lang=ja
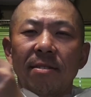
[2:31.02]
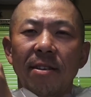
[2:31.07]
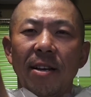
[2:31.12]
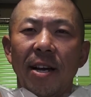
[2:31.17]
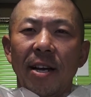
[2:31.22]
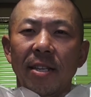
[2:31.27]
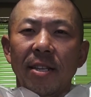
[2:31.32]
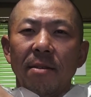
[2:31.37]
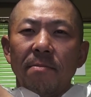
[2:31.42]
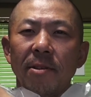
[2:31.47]

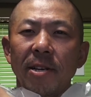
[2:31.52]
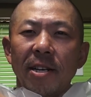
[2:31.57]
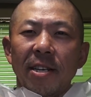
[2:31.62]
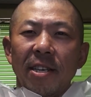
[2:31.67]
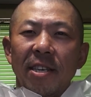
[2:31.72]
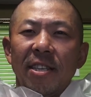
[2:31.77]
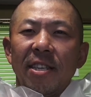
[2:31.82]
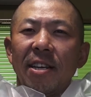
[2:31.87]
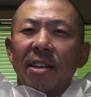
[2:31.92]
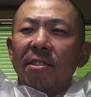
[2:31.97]
頭からい
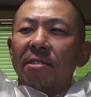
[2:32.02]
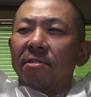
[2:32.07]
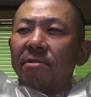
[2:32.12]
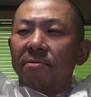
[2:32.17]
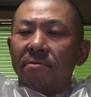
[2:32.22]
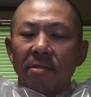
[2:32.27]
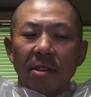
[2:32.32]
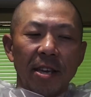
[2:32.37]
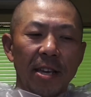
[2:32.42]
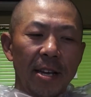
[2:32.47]
きたいんで
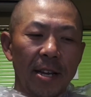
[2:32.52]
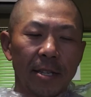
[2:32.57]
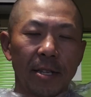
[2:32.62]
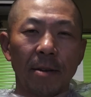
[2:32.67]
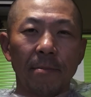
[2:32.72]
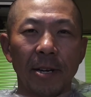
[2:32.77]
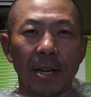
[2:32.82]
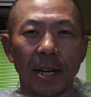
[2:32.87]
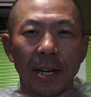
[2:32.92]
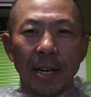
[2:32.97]
すよね
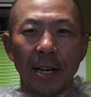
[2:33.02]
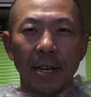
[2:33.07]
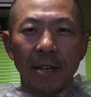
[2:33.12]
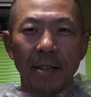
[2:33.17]
頭から